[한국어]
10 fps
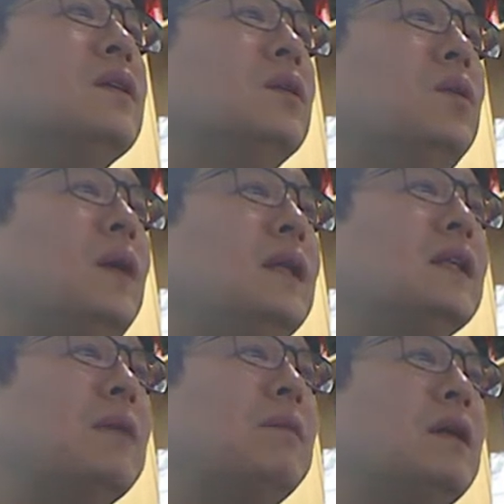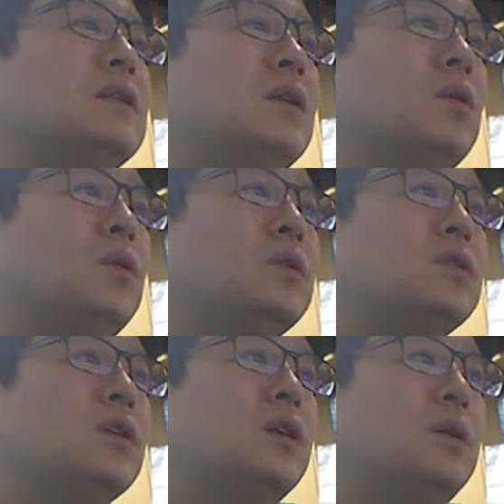또한 개방성
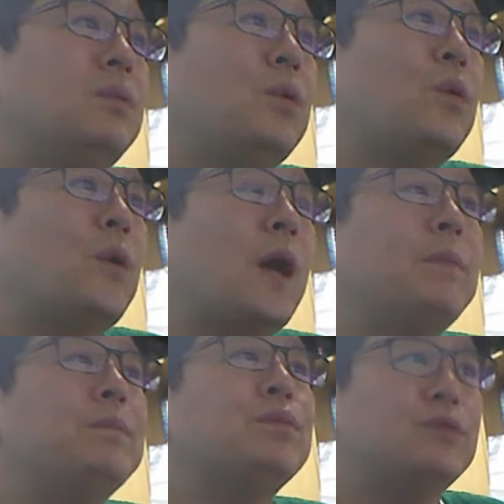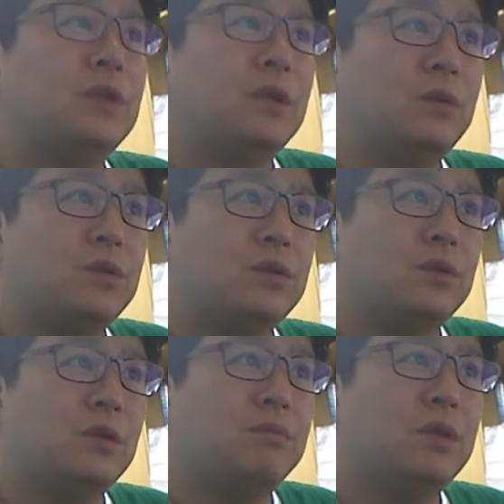골절, 복합 분쇄
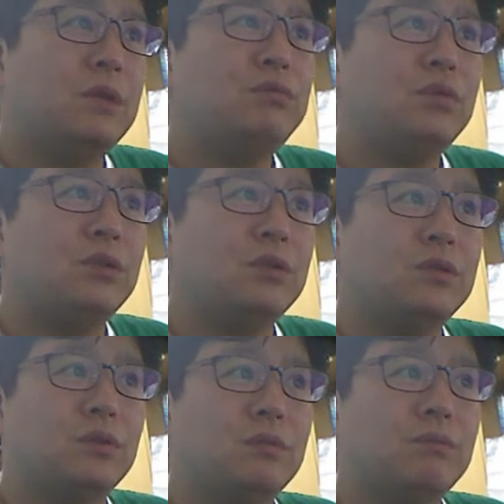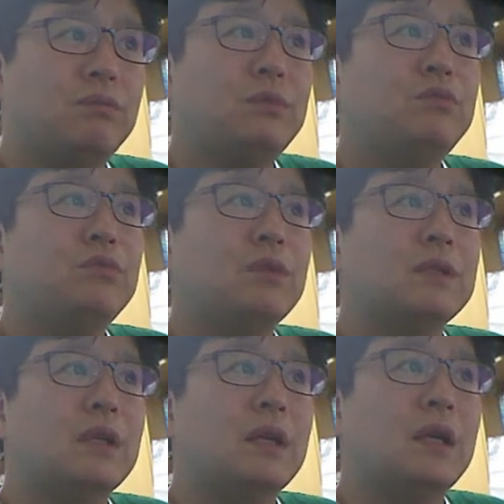골절, 피부 결손, 피부
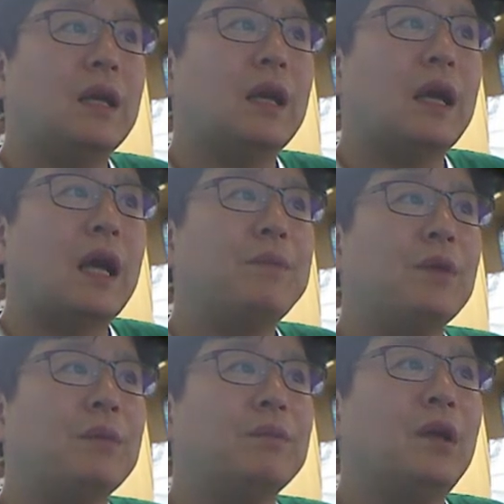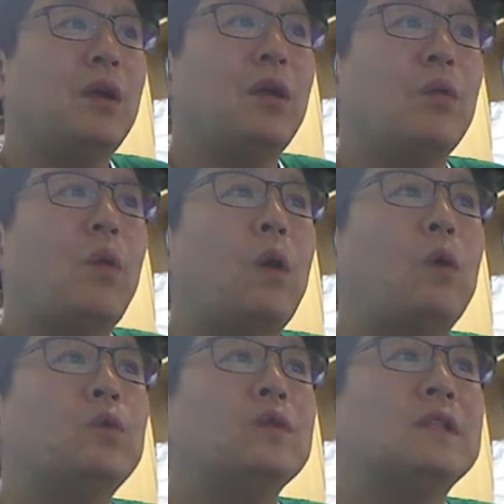괴사, 감염,
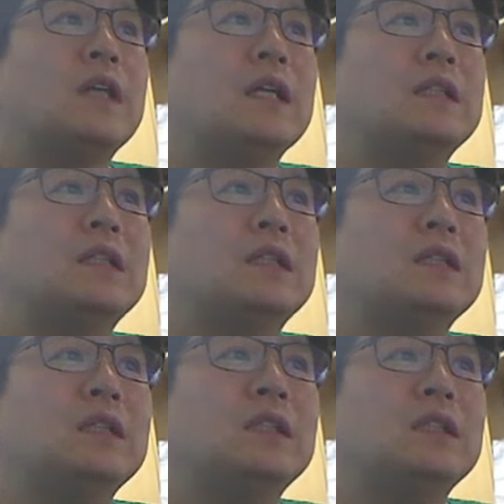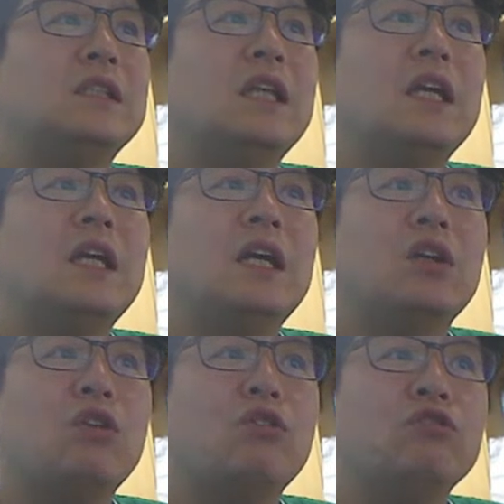외고종 장치 등을 시행한
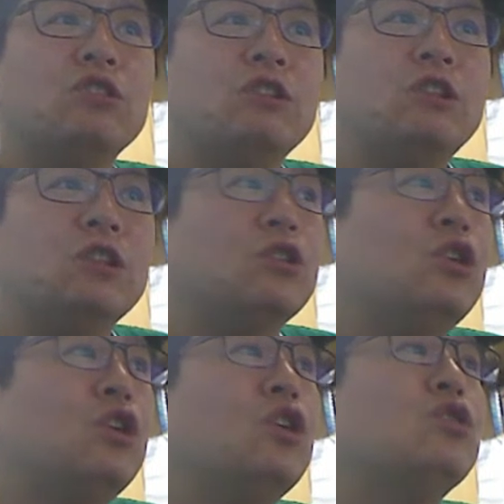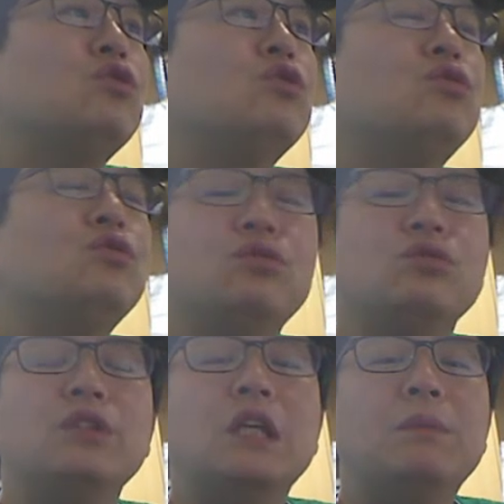경우 등은 수술
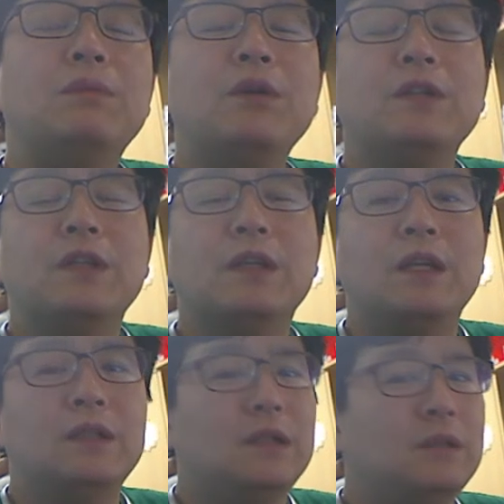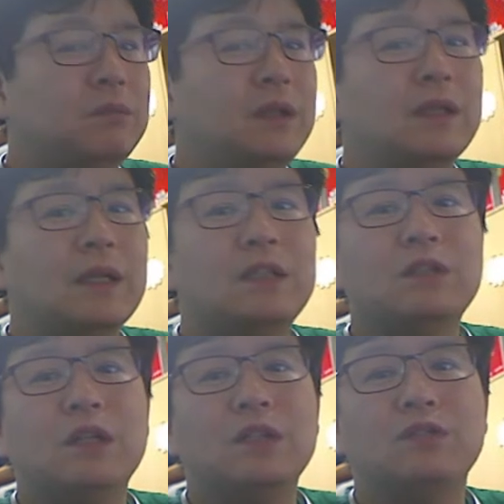후 입원 기간을 미리
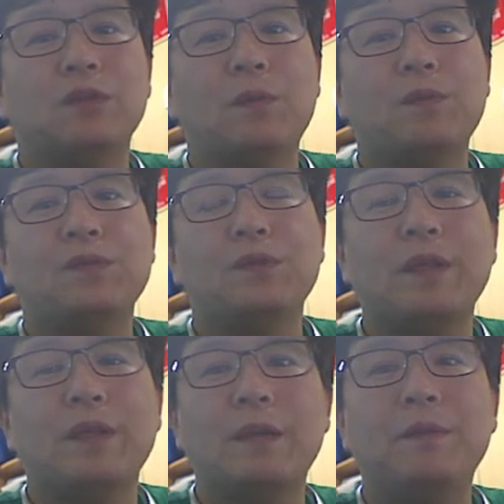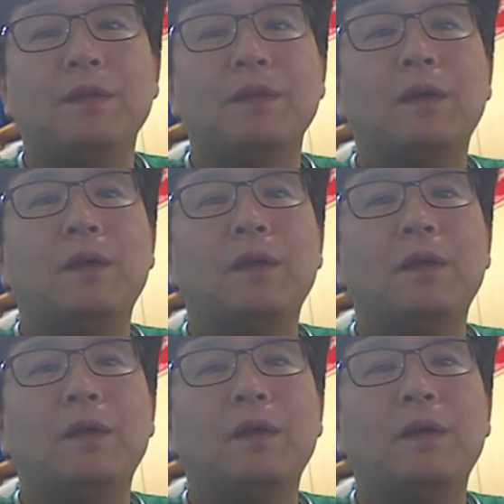예측할 수가 없어요. 왜냐하면